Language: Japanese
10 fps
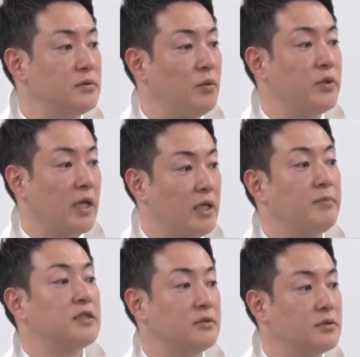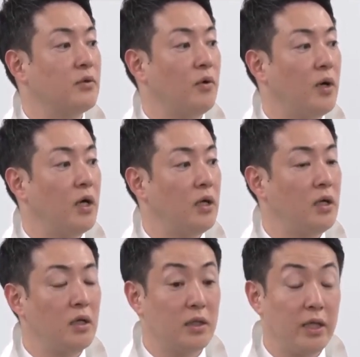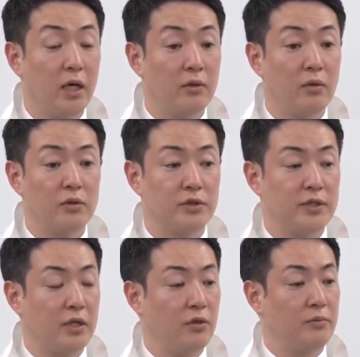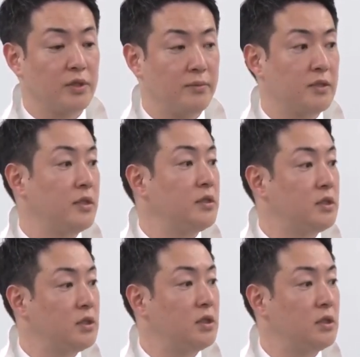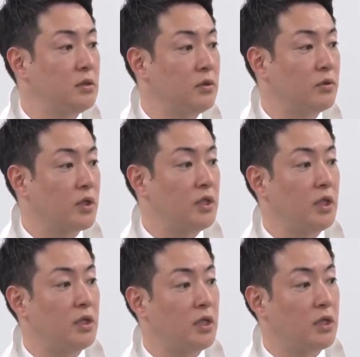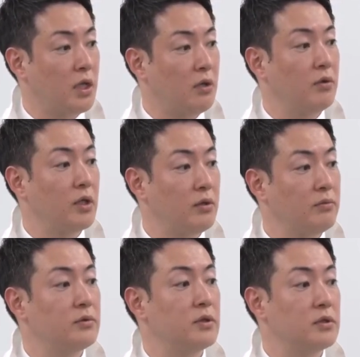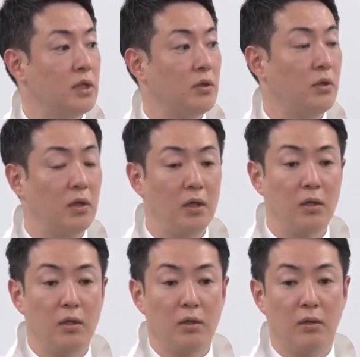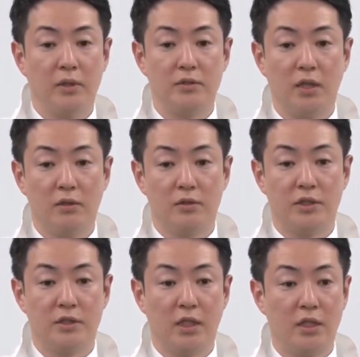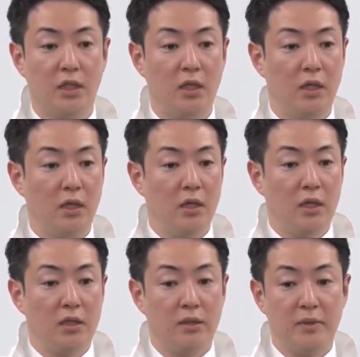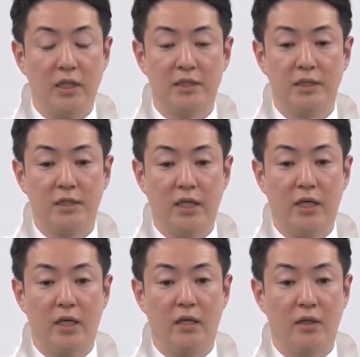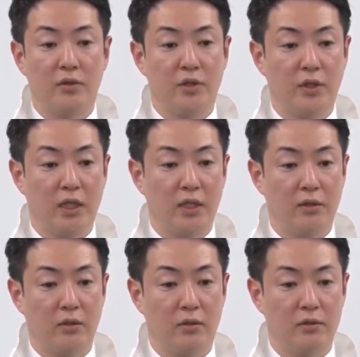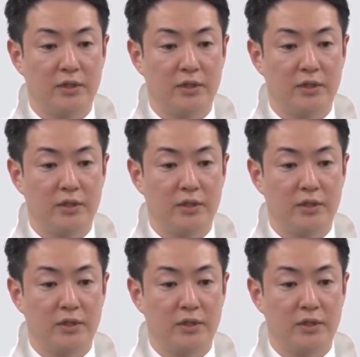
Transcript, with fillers: 思ったら言いますそこはただあの取材拒否もしませんしどんどん聞いていただいて結構だと思うんですけど、まあ、別にあの実際に見出しであの1人当たりの